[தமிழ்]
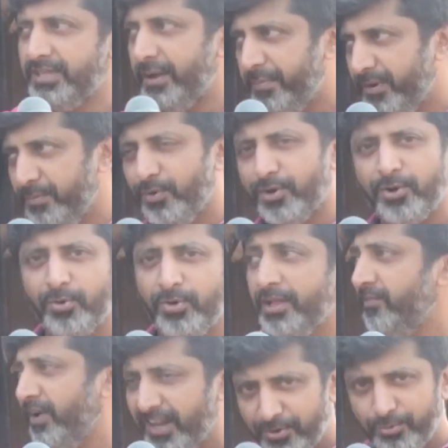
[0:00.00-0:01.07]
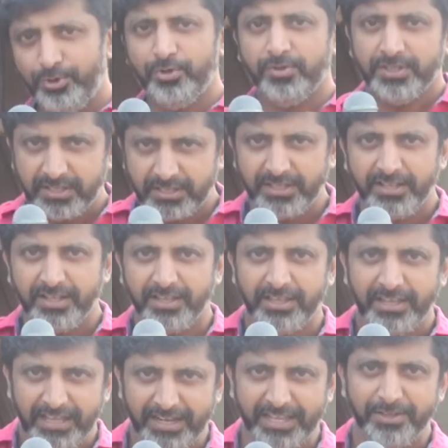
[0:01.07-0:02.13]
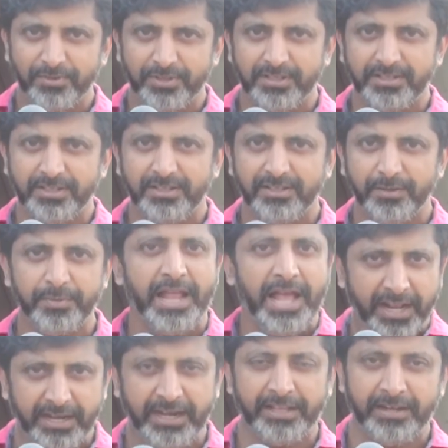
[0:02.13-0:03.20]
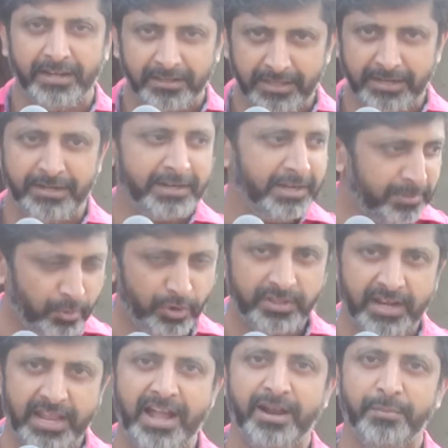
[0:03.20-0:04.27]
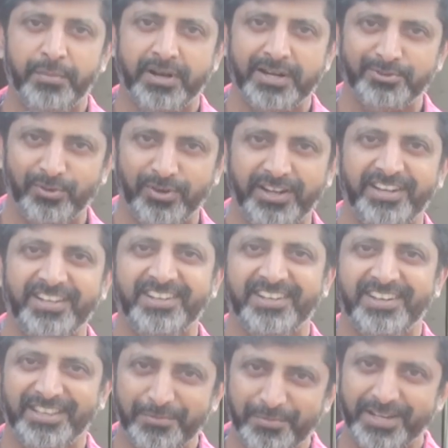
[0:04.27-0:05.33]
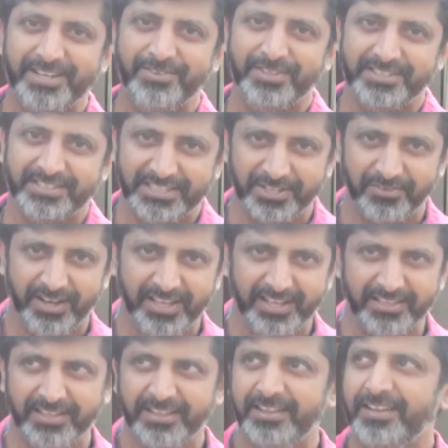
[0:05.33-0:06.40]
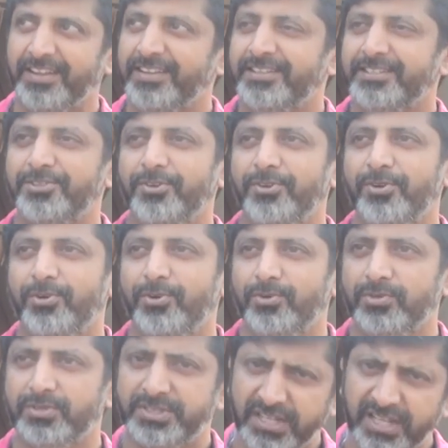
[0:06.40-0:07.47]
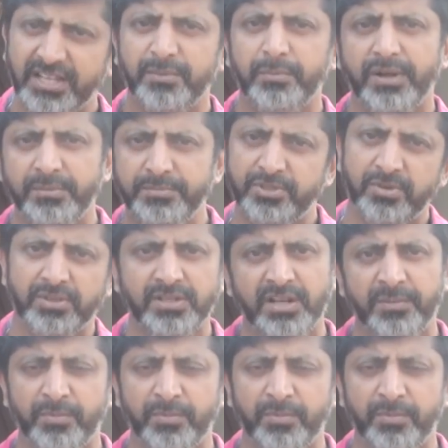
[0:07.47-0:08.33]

சாப்பாடு போடுறவங்க கூட அந்த வேலையெல்லாம் விட்டு வந்துட்டு இங்கே இறங்கி வந்துட்டு இப்போ நான் எனக்கு எனக்கு என்ன ரெண்டு போர்டு தான் நான் ஆன் பண்ணுறேன்னு சொல்லிட்டு அந்த மாதிரி வந்து செஞ்ச வேலையாது ஸோ சில பல்ப்ஸ் வந்து